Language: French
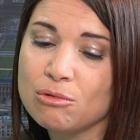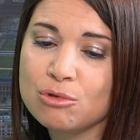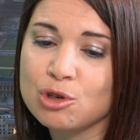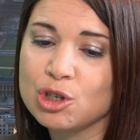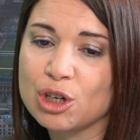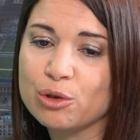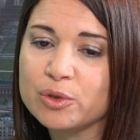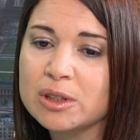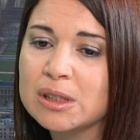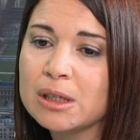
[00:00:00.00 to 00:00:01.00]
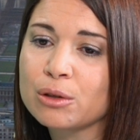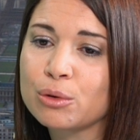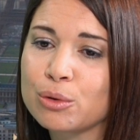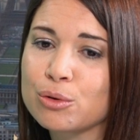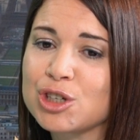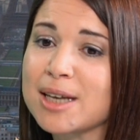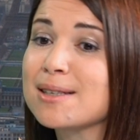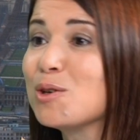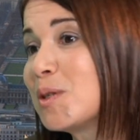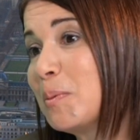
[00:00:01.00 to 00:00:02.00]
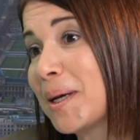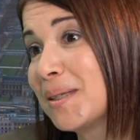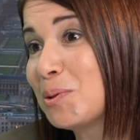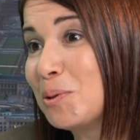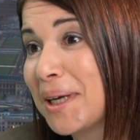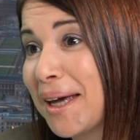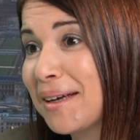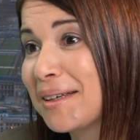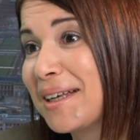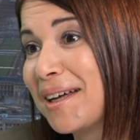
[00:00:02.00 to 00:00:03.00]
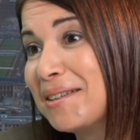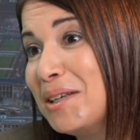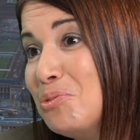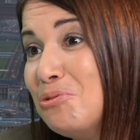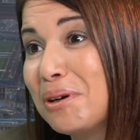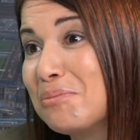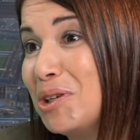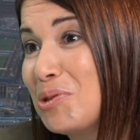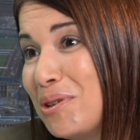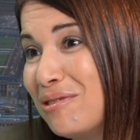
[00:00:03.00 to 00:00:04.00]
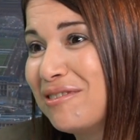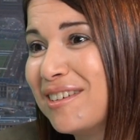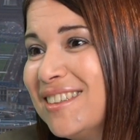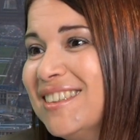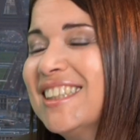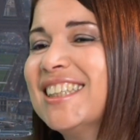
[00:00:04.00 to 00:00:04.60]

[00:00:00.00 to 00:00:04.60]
j'ai envie de dire que chaque séance est particulière. Il y a un début, un milieu et une fin.